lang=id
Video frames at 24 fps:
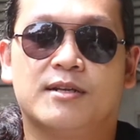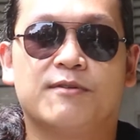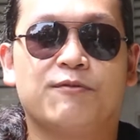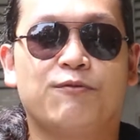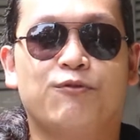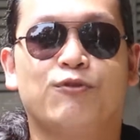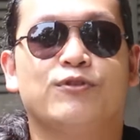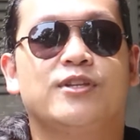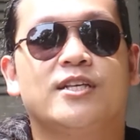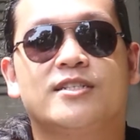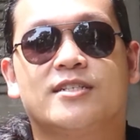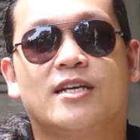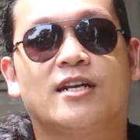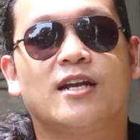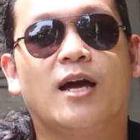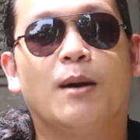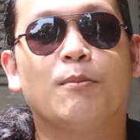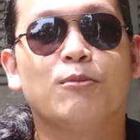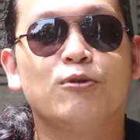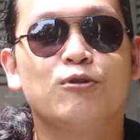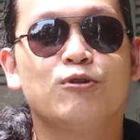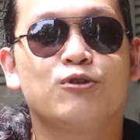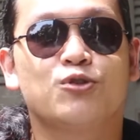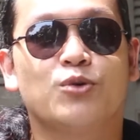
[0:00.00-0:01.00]
footage kan
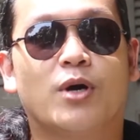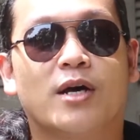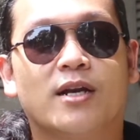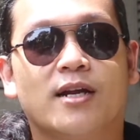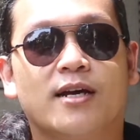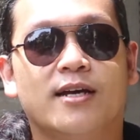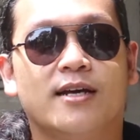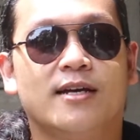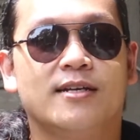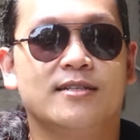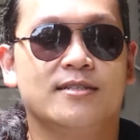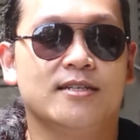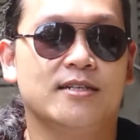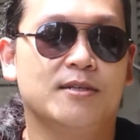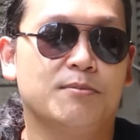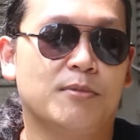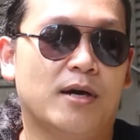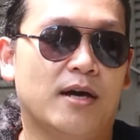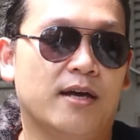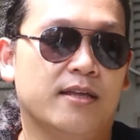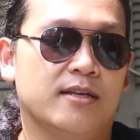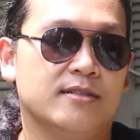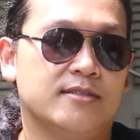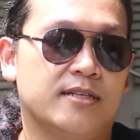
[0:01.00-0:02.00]
nggak butuh suara ya jadi
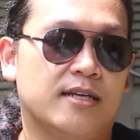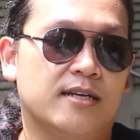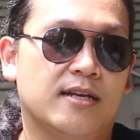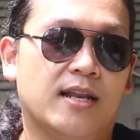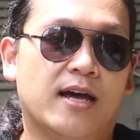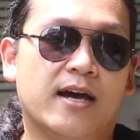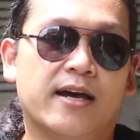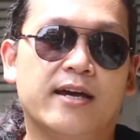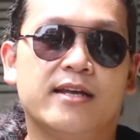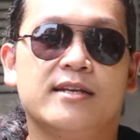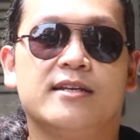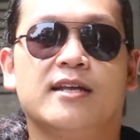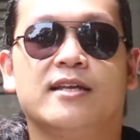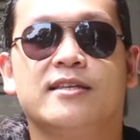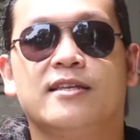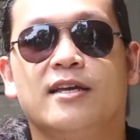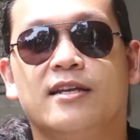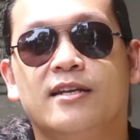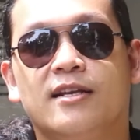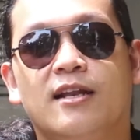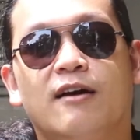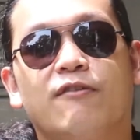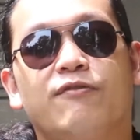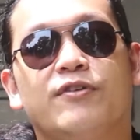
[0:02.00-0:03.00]
makanya saya hilangin dan
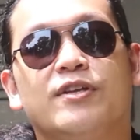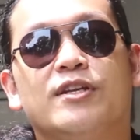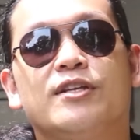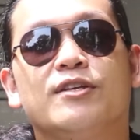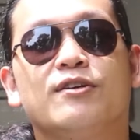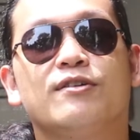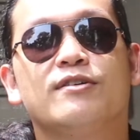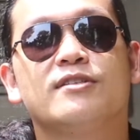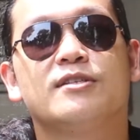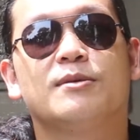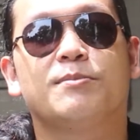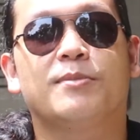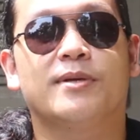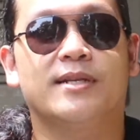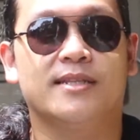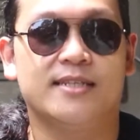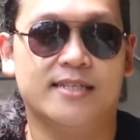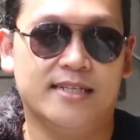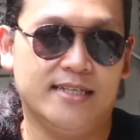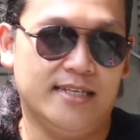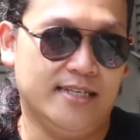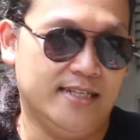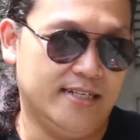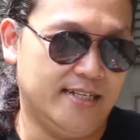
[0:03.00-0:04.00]
jadilah video
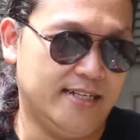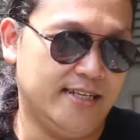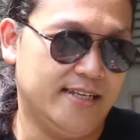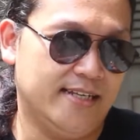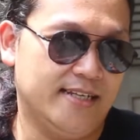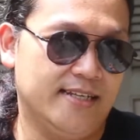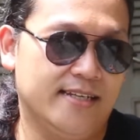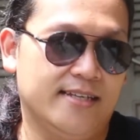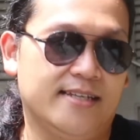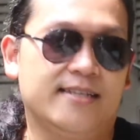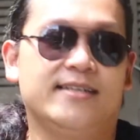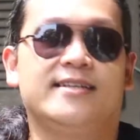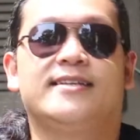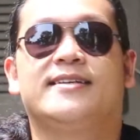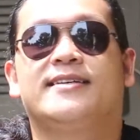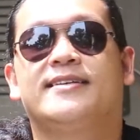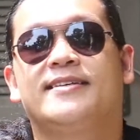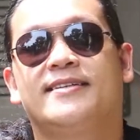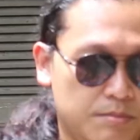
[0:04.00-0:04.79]
seperti ini